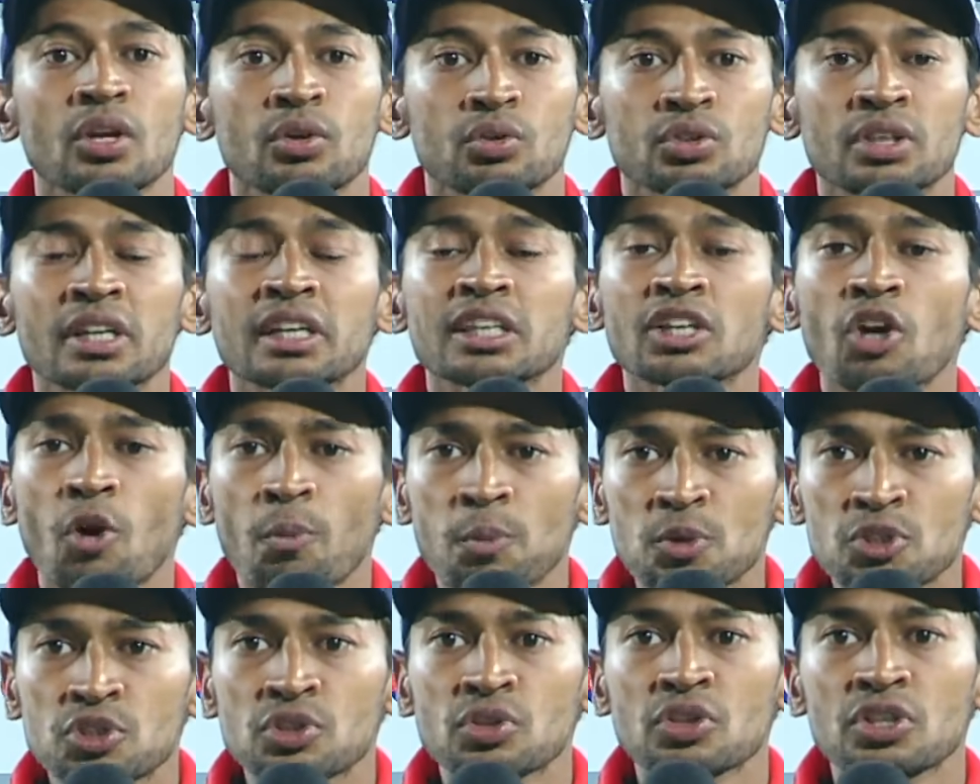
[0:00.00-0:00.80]
ওদের একটা
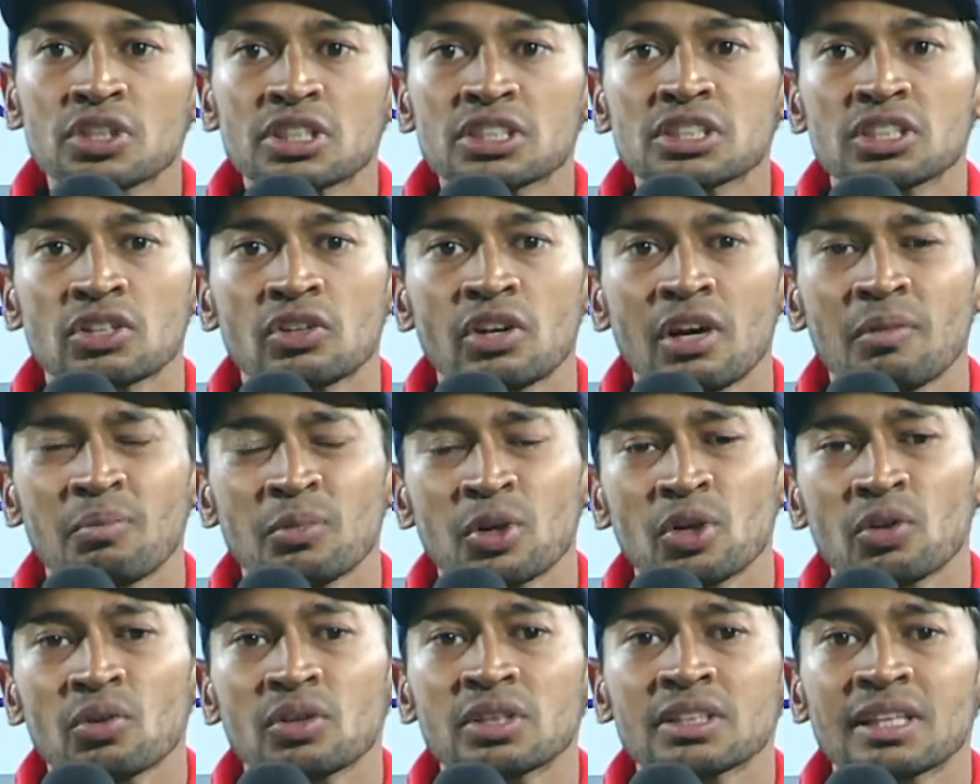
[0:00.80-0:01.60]
অপরচুনিটি ছিল আমি
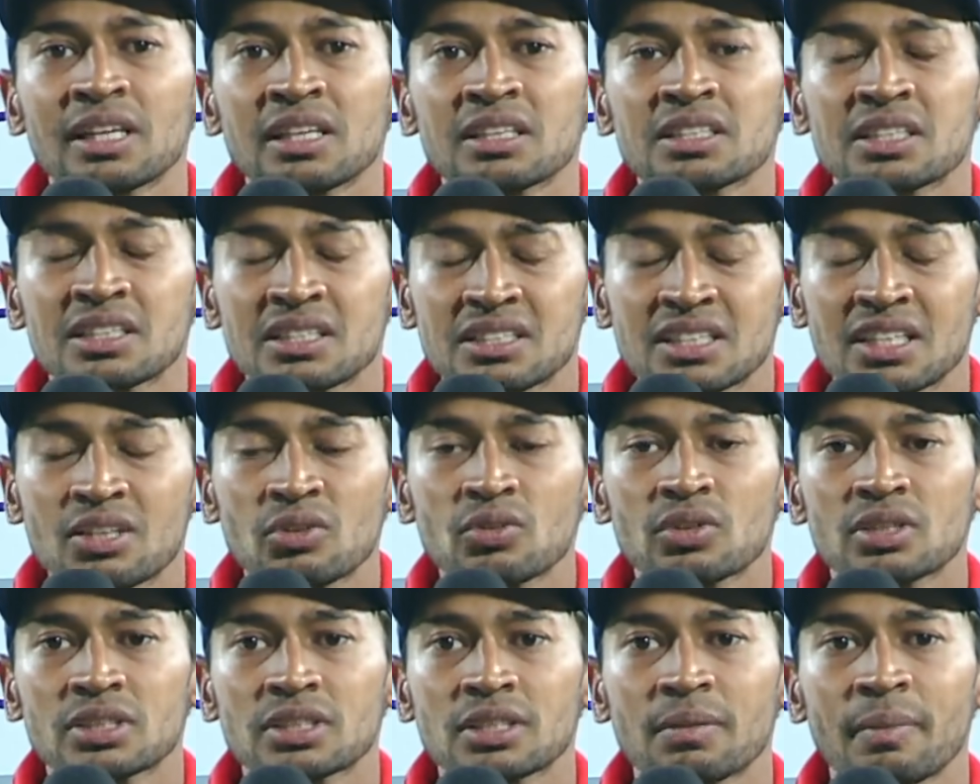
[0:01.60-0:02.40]
মনে করি তারা চেষ্টা
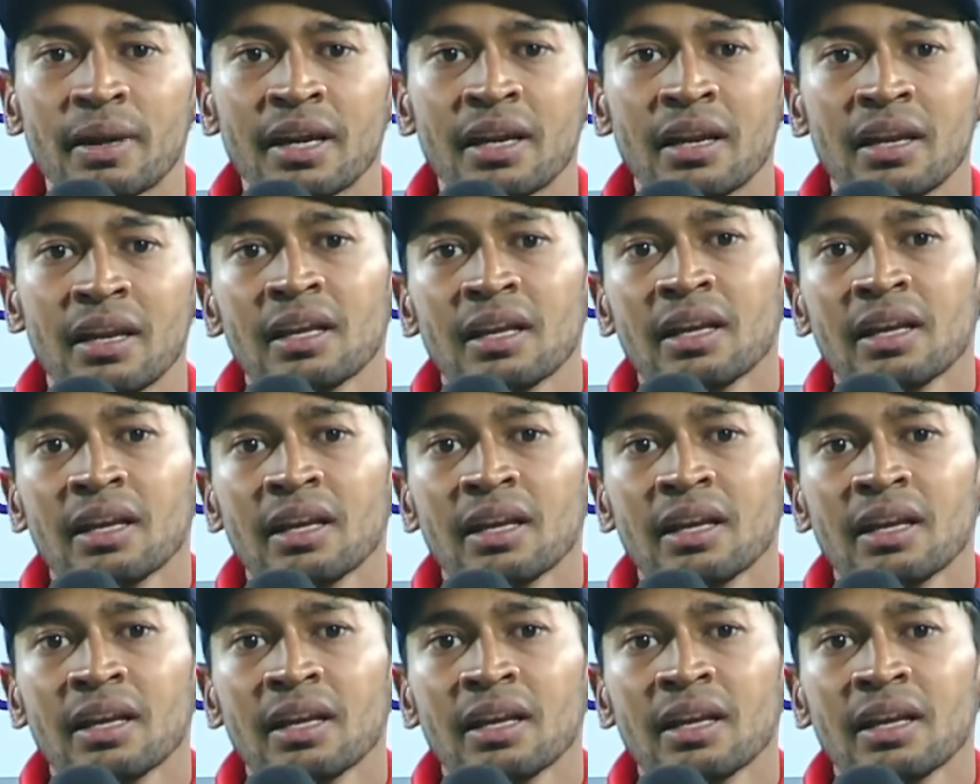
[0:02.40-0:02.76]
করেছে বাট